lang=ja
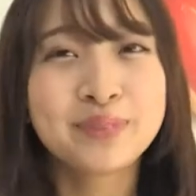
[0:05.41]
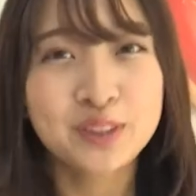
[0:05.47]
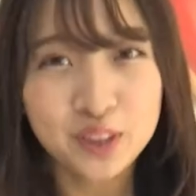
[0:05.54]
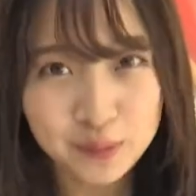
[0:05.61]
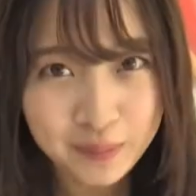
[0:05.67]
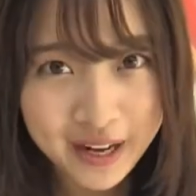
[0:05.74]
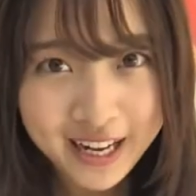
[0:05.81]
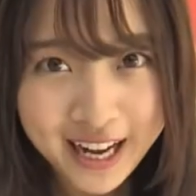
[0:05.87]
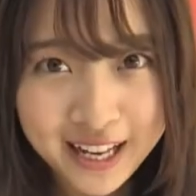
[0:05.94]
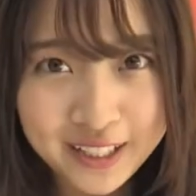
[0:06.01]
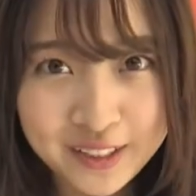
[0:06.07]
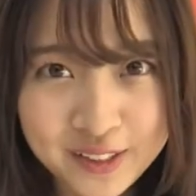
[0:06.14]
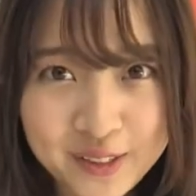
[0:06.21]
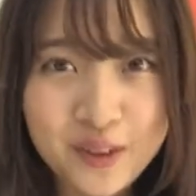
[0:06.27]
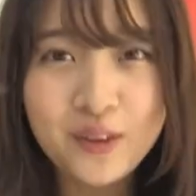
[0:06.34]

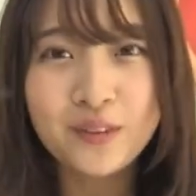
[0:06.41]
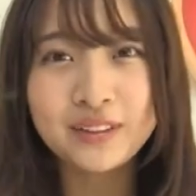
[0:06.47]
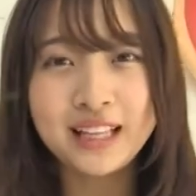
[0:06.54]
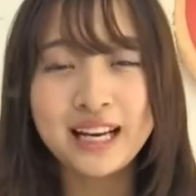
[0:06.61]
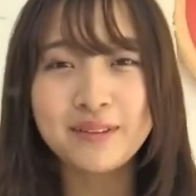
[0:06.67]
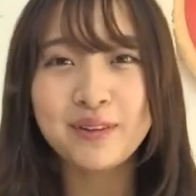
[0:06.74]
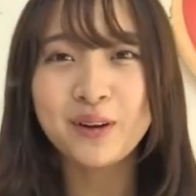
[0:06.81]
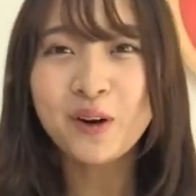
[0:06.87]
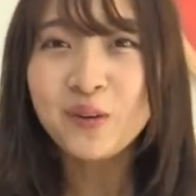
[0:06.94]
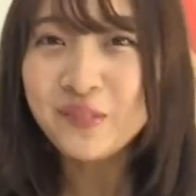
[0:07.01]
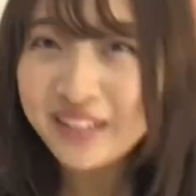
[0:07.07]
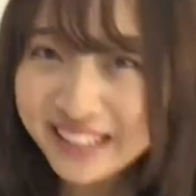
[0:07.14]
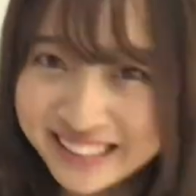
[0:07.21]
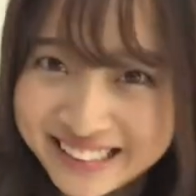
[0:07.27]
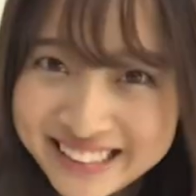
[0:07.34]
スーパーガールズの渡辺小梅
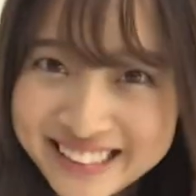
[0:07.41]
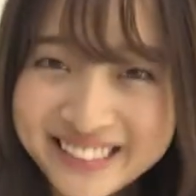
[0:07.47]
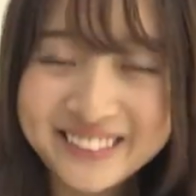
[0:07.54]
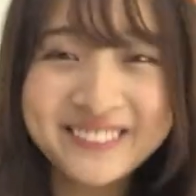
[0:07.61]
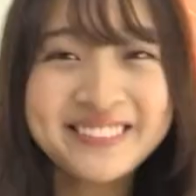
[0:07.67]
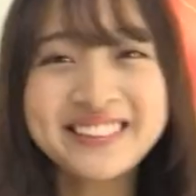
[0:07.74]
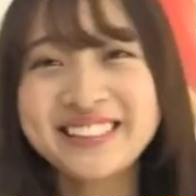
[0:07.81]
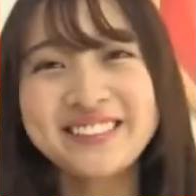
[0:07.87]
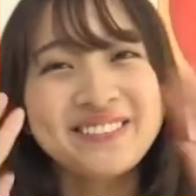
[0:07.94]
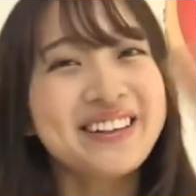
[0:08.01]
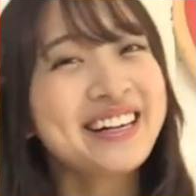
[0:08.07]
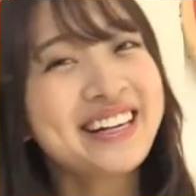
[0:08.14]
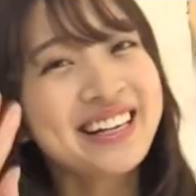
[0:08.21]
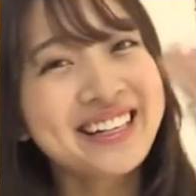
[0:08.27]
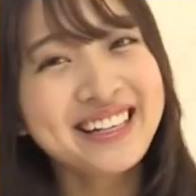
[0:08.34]
ですこんにち
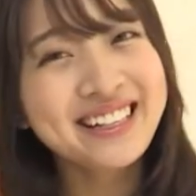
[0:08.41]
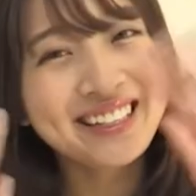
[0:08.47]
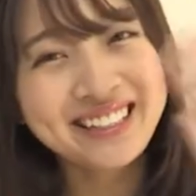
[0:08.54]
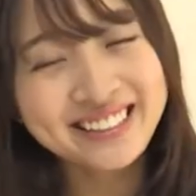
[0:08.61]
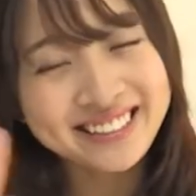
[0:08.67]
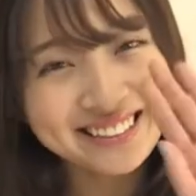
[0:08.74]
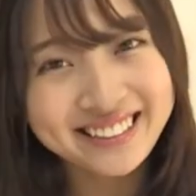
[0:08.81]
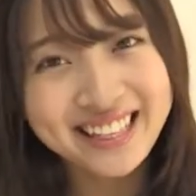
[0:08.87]
は